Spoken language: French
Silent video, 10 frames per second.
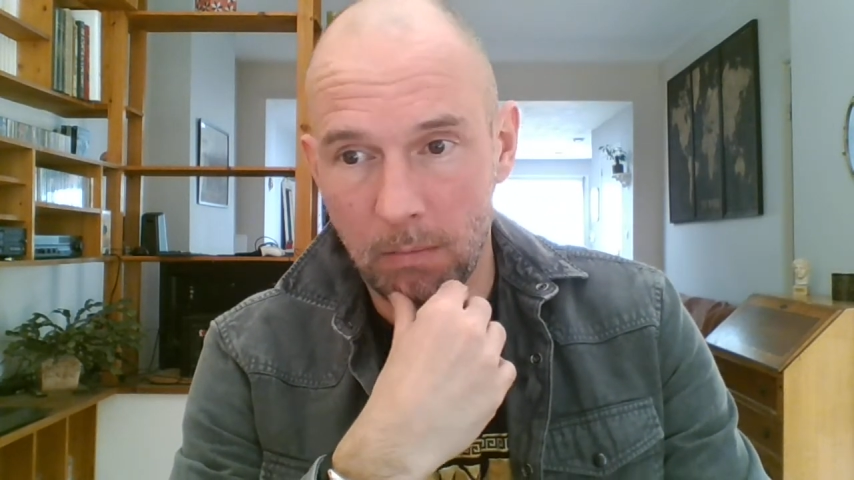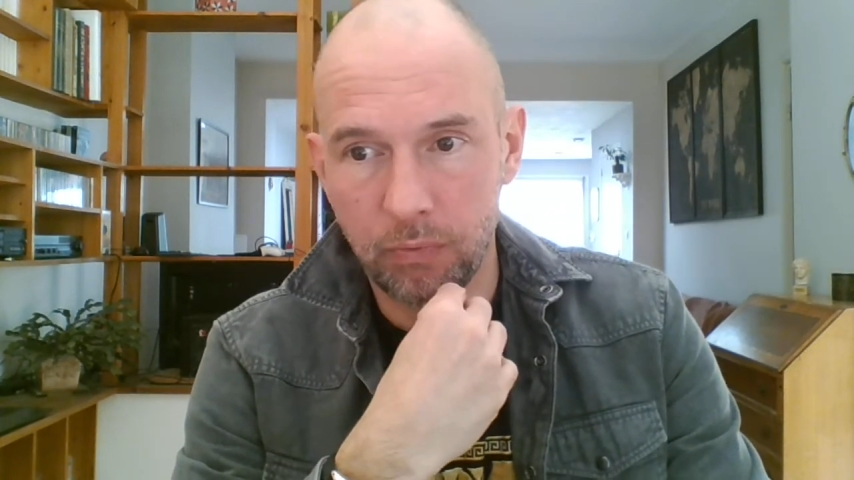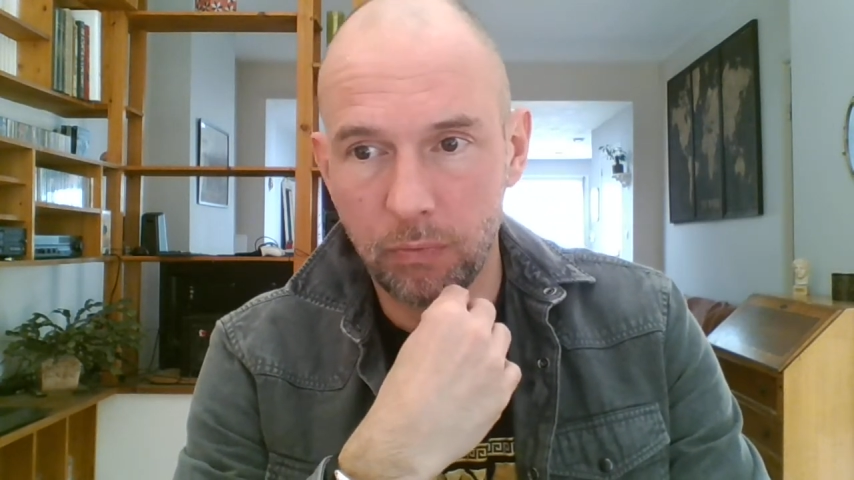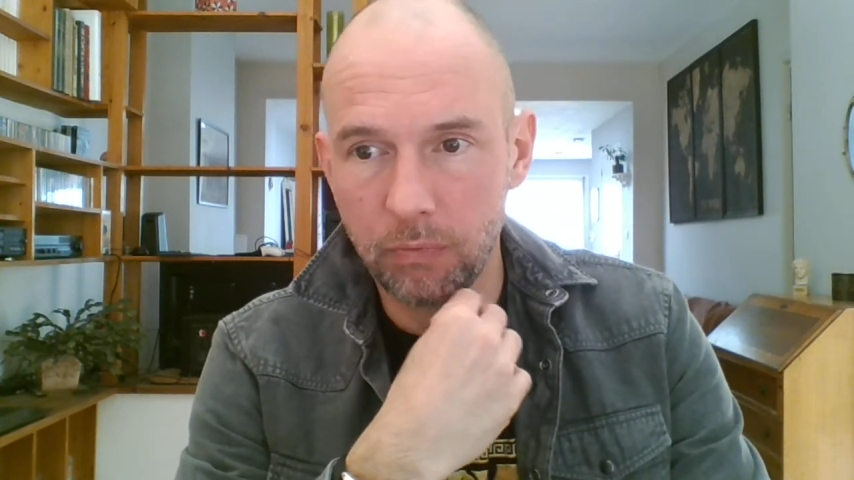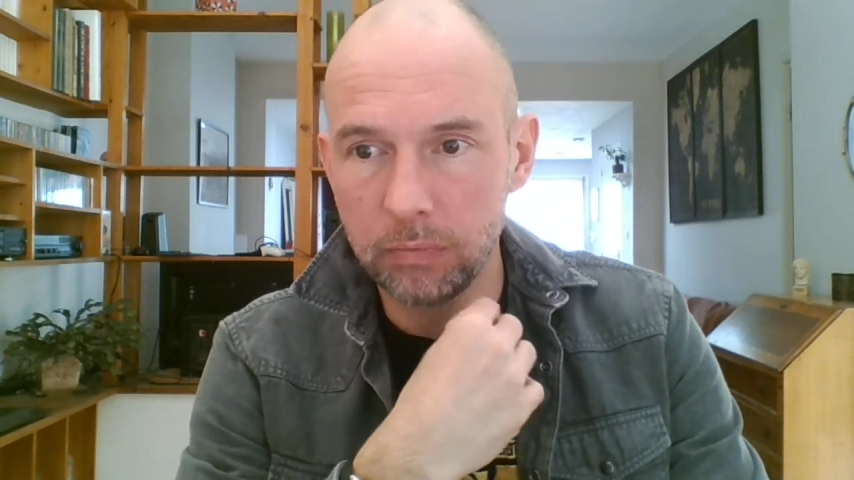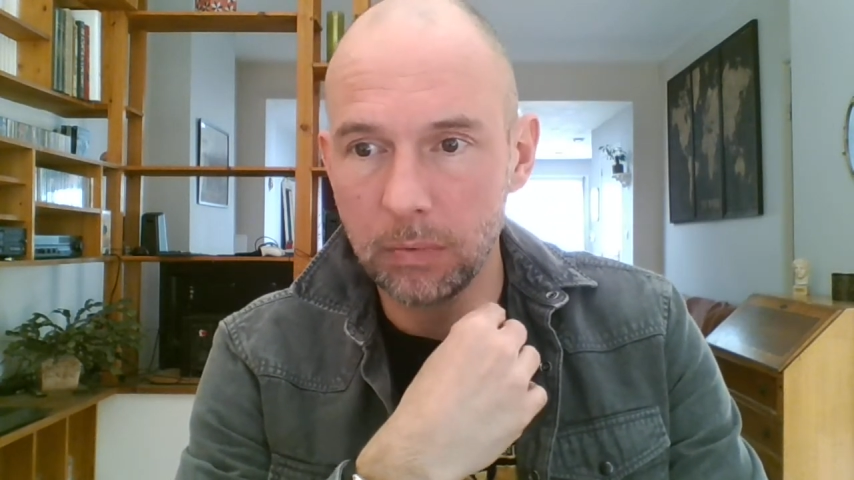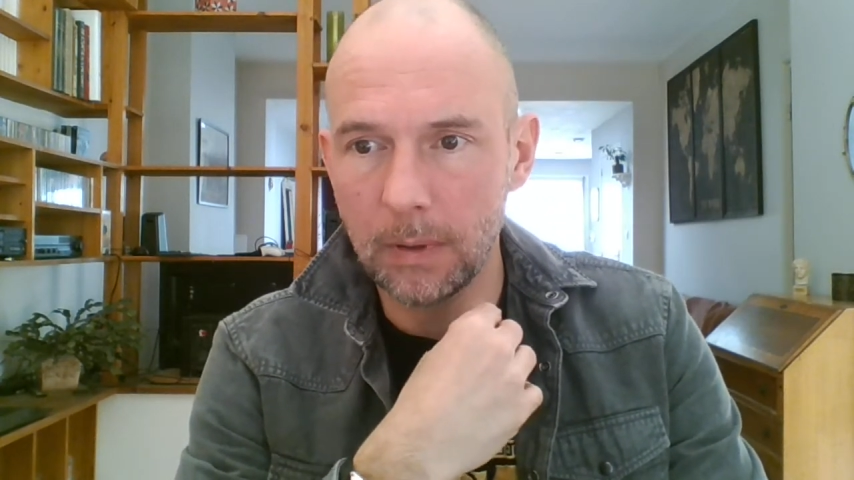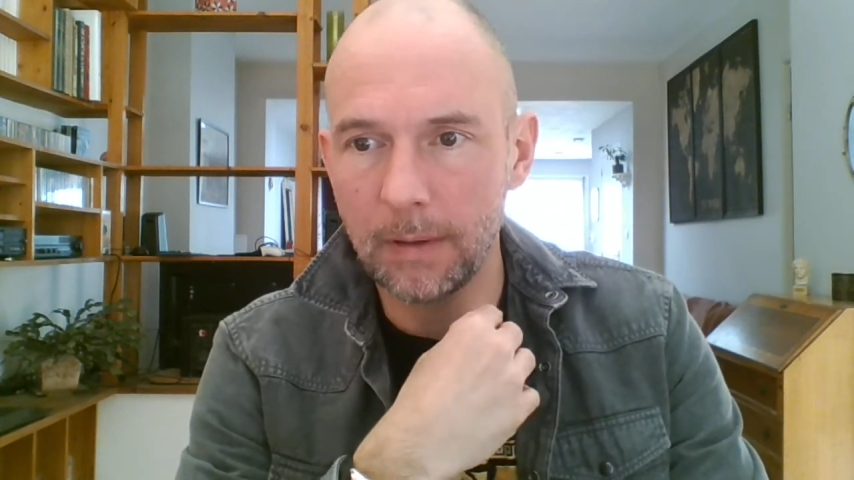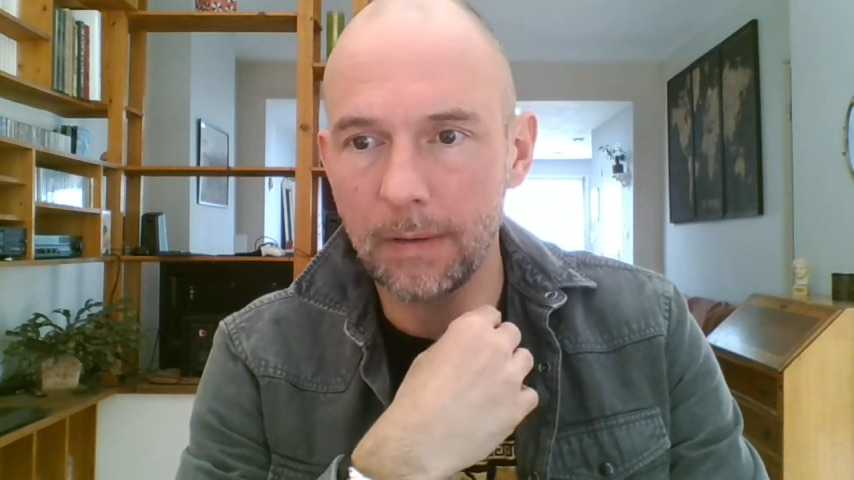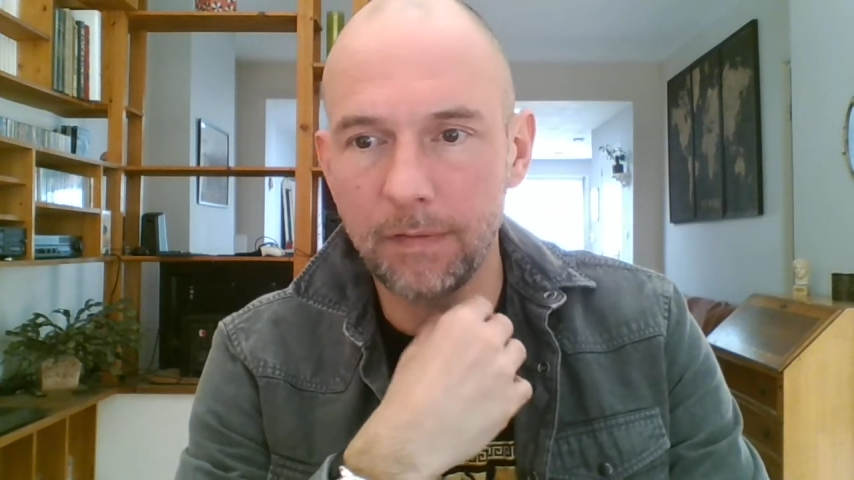plus ou
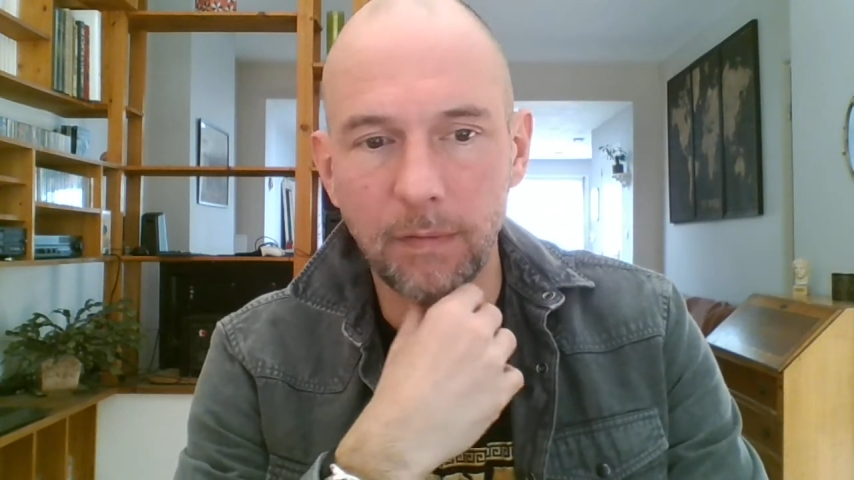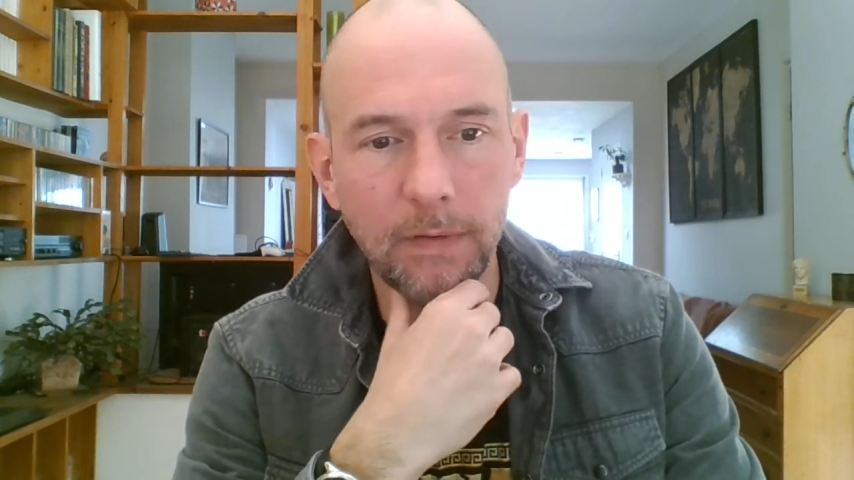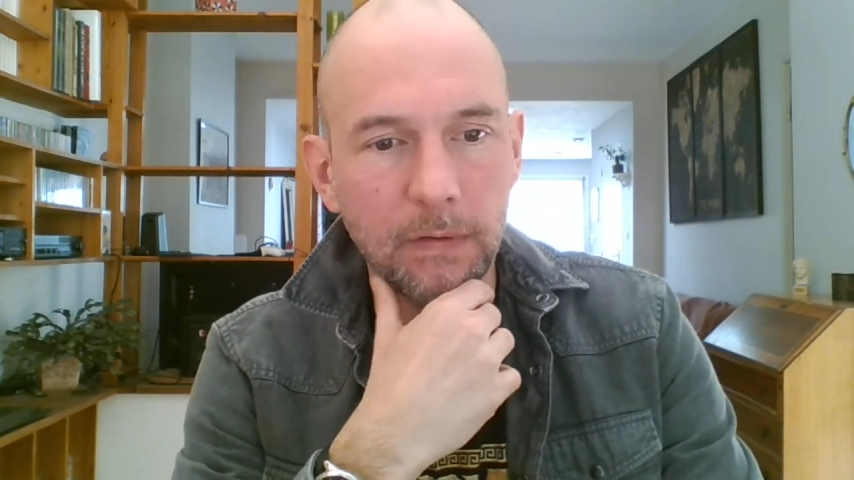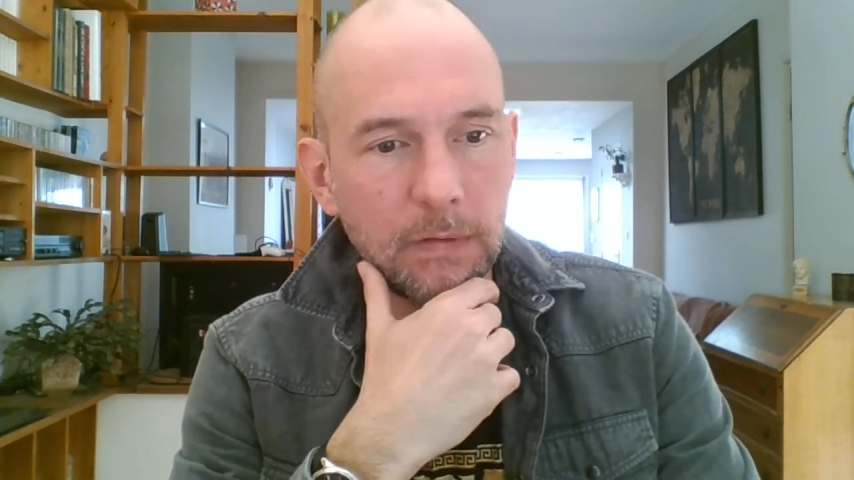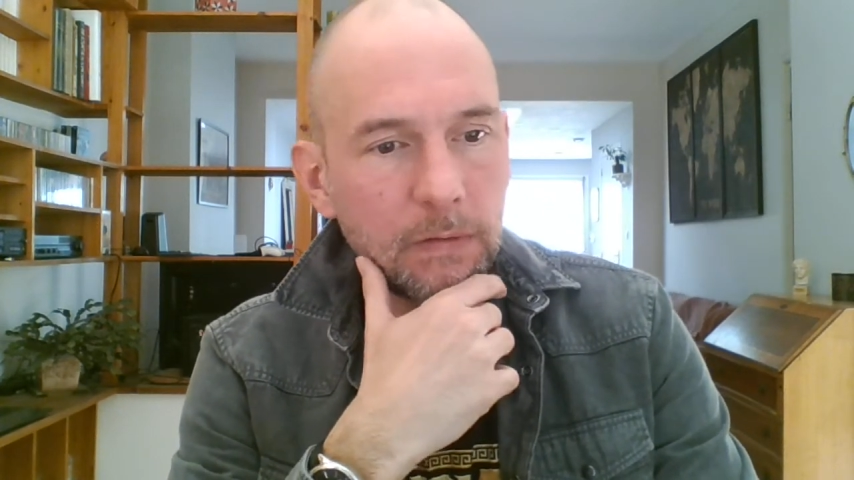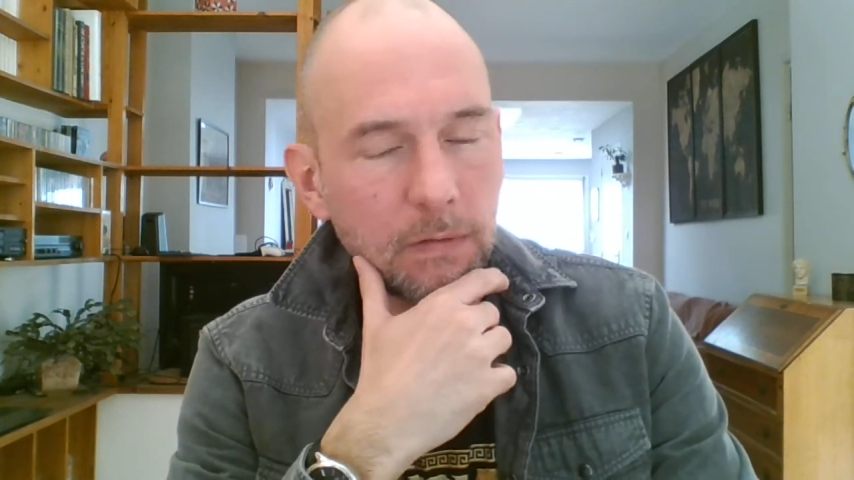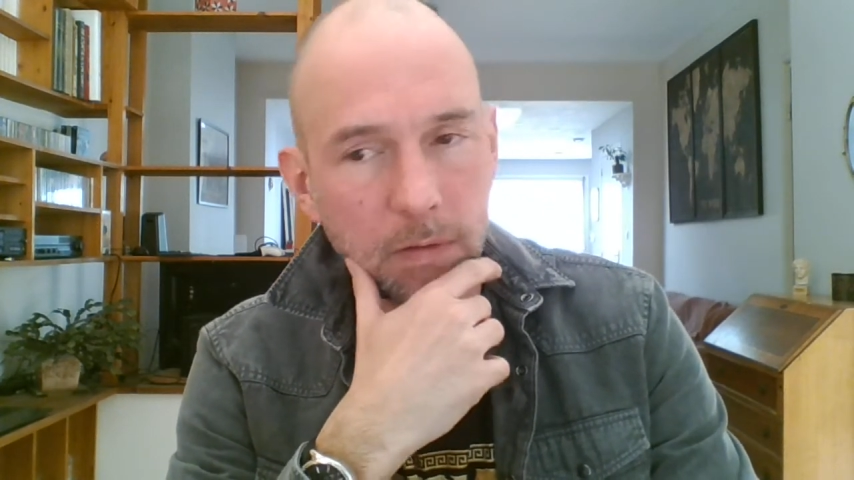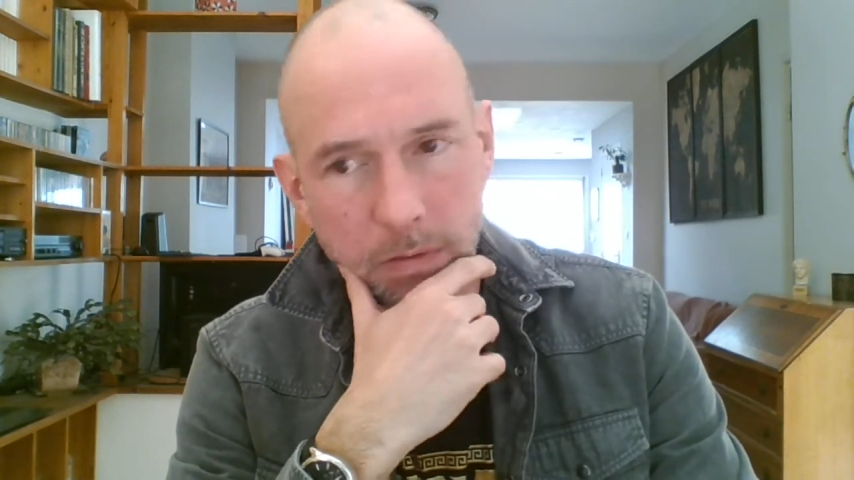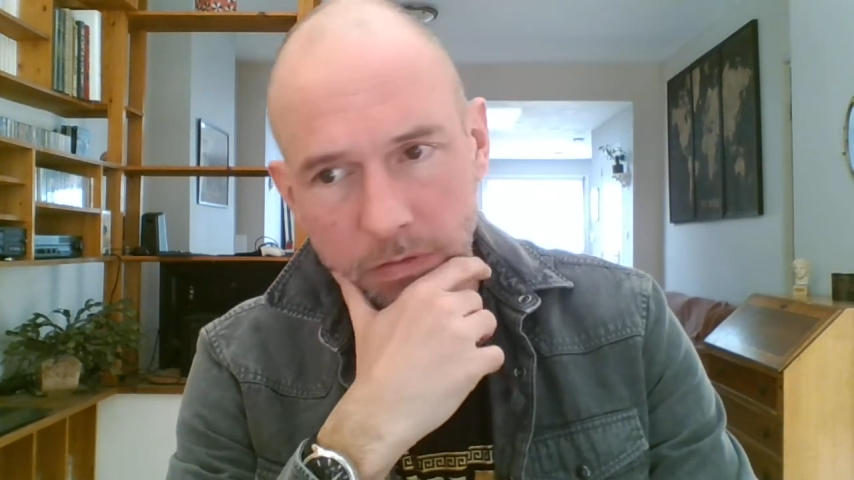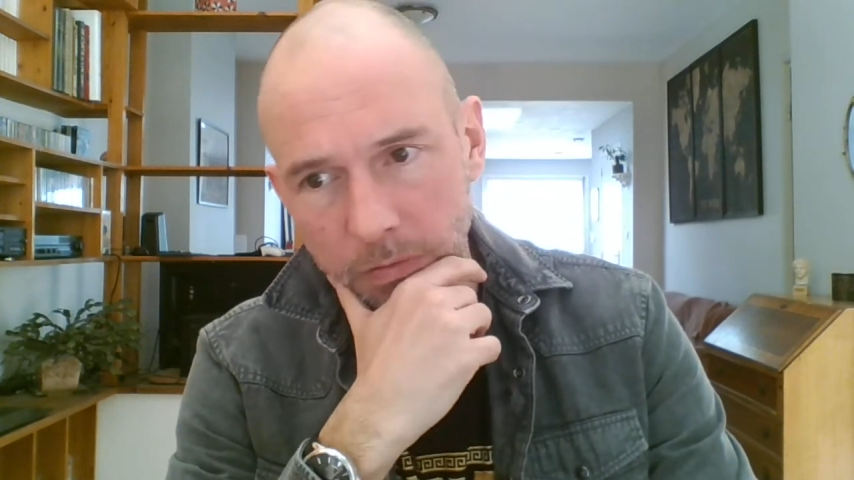moins
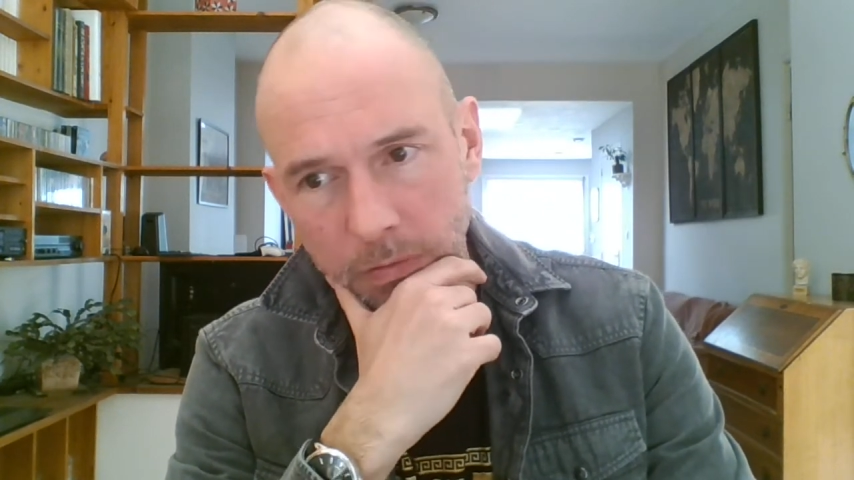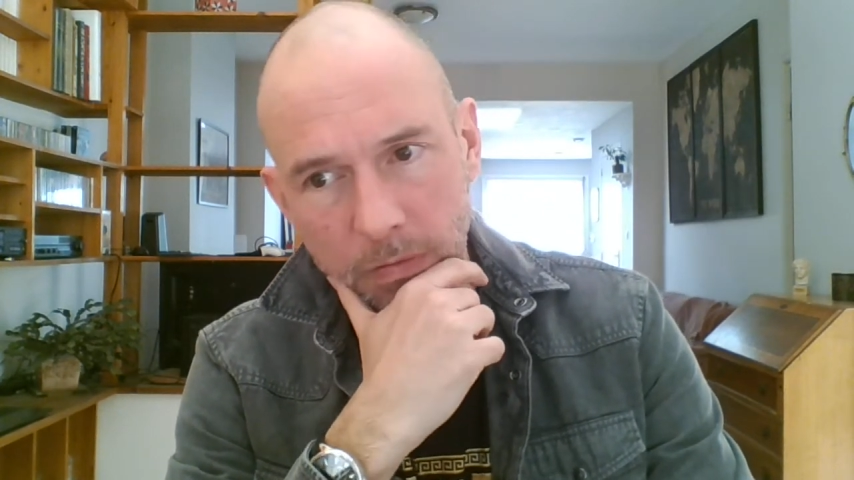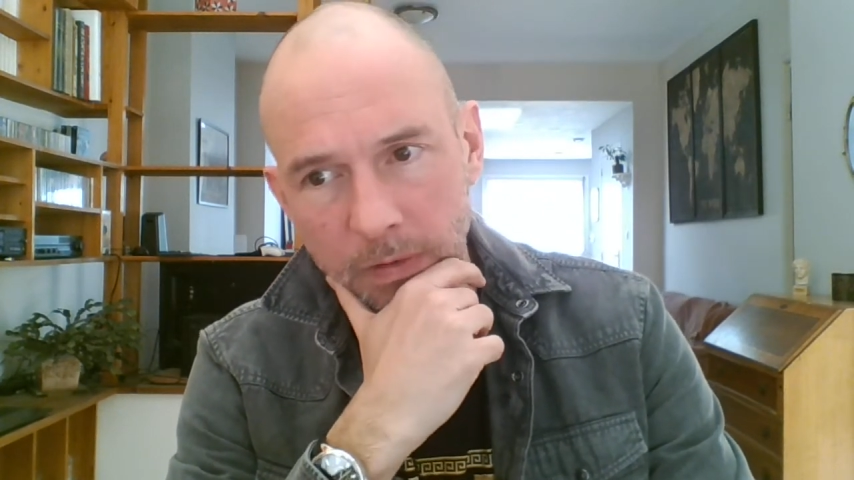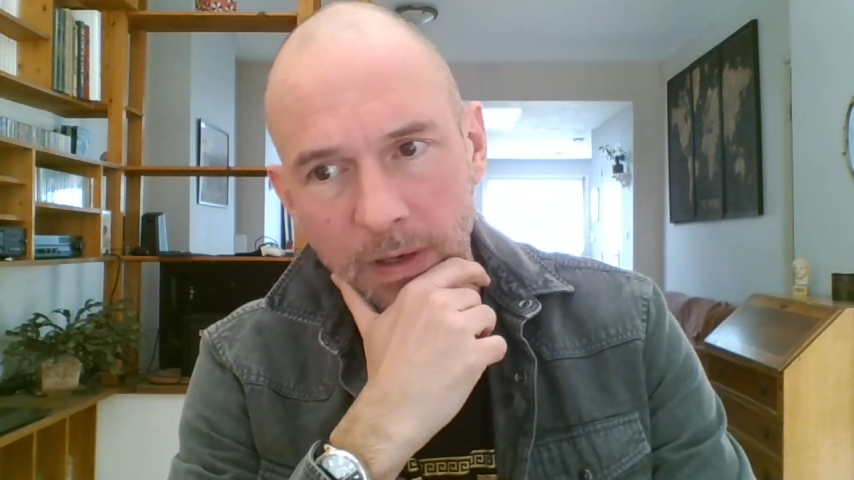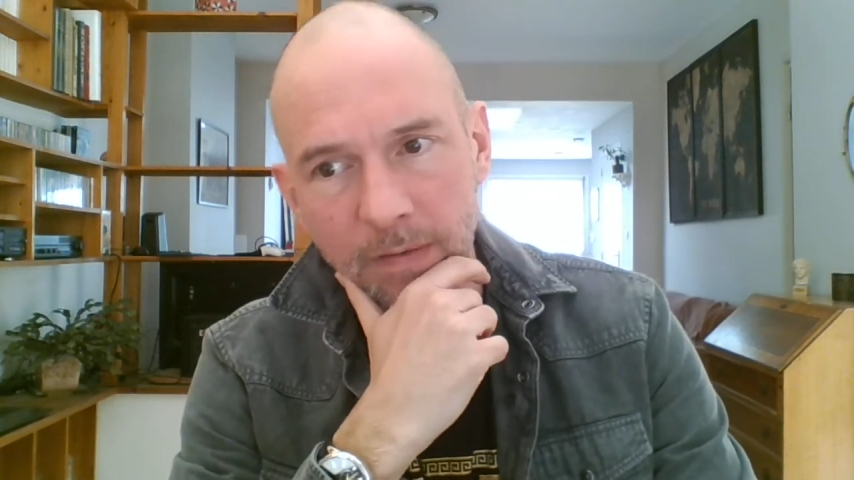fantaisistes, je, n'y